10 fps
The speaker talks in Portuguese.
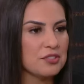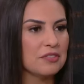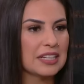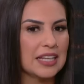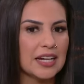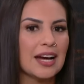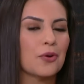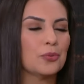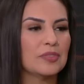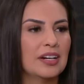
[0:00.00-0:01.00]
Eu tive que largar
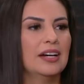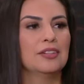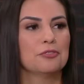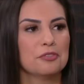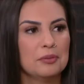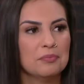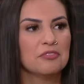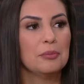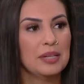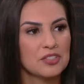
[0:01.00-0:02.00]
contrato, foi,
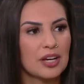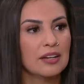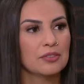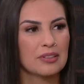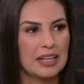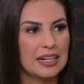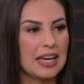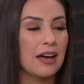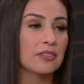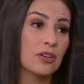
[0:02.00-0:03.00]
foi bem chato. Eu
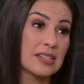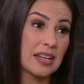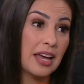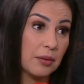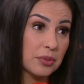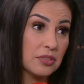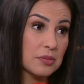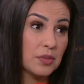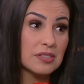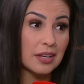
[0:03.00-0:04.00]
largar. Nossa, na época,
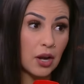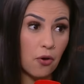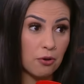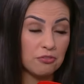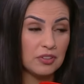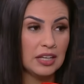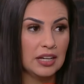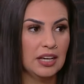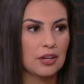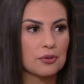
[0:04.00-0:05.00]
2019,
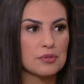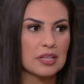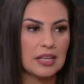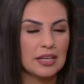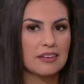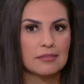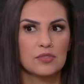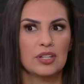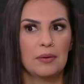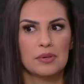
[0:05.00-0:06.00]
eu conseguia
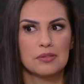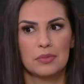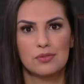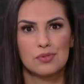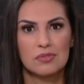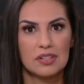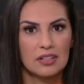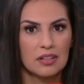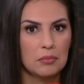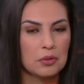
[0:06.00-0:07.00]
tirar mais ou menos uns
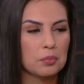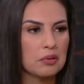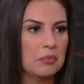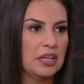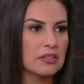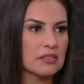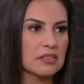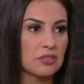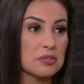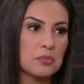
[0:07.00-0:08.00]
30 mil por mês,
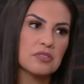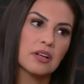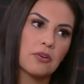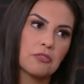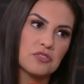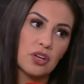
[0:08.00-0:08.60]
assim, 2019,